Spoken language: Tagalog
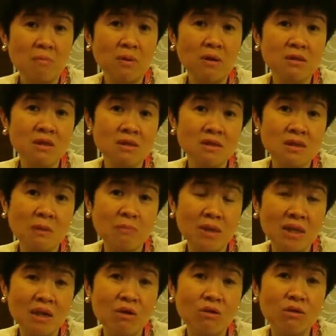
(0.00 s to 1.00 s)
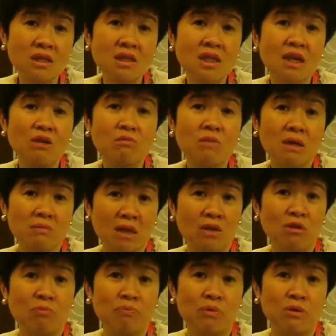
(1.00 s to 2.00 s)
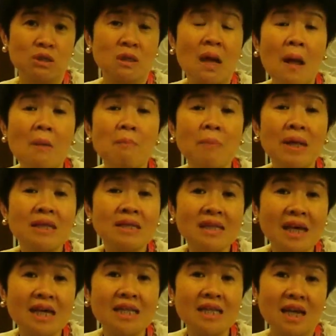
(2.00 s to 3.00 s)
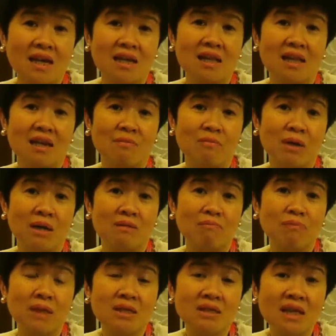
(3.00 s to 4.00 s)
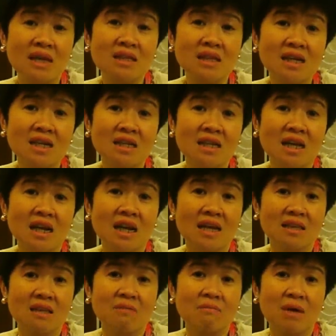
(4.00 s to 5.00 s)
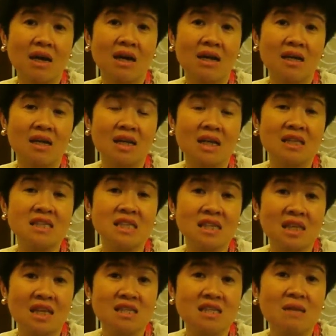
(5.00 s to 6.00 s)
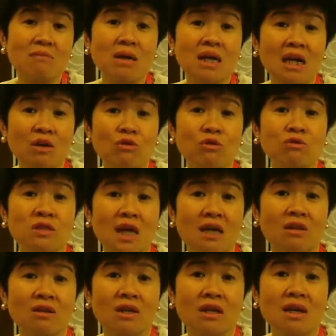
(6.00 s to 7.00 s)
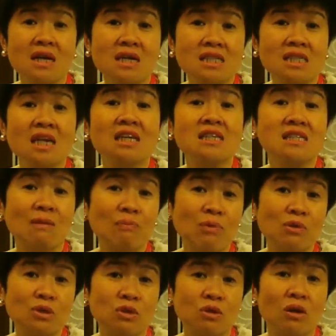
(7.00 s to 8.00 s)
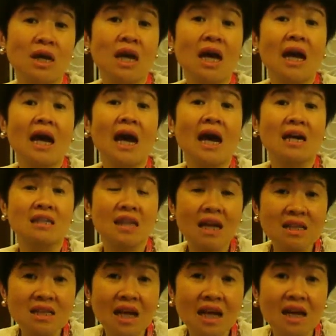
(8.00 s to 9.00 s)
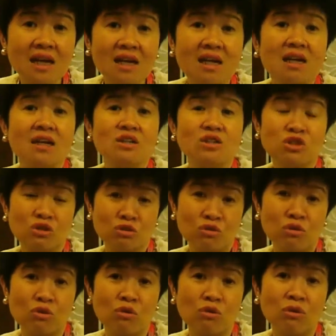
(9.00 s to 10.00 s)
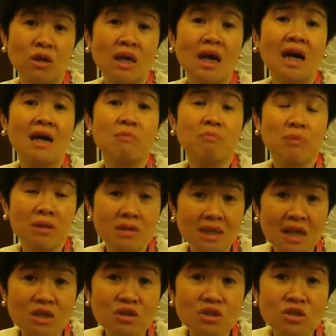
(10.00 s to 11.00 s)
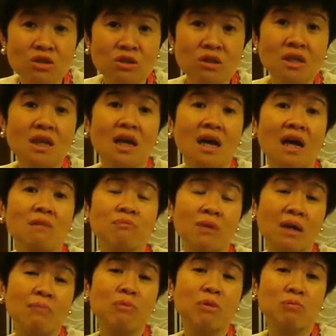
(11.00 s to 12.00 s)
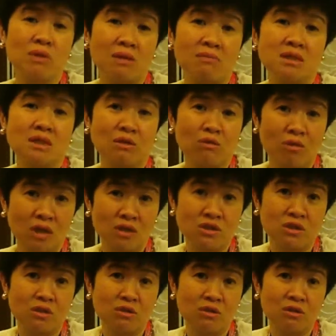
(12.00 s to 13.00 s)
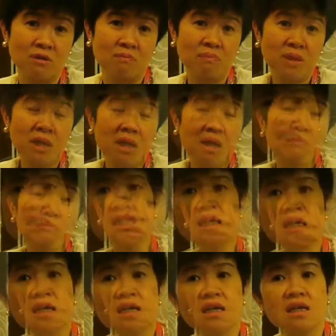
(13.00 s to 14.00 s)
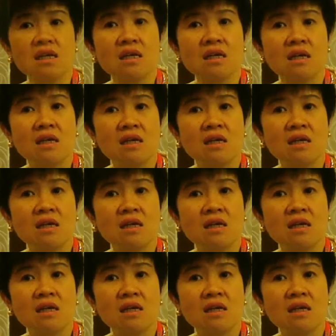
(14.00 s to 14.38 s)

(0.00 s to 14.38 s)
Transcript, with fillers: Pero sa panahon na tayo magmenopause, pantay na ang laban, pantay na rin ang ating maaring incident na magkaroon tayo ng sakit sa puso, heart attack, stroke, hypertension, at mga problema sa kolesterol. Pagkagisingan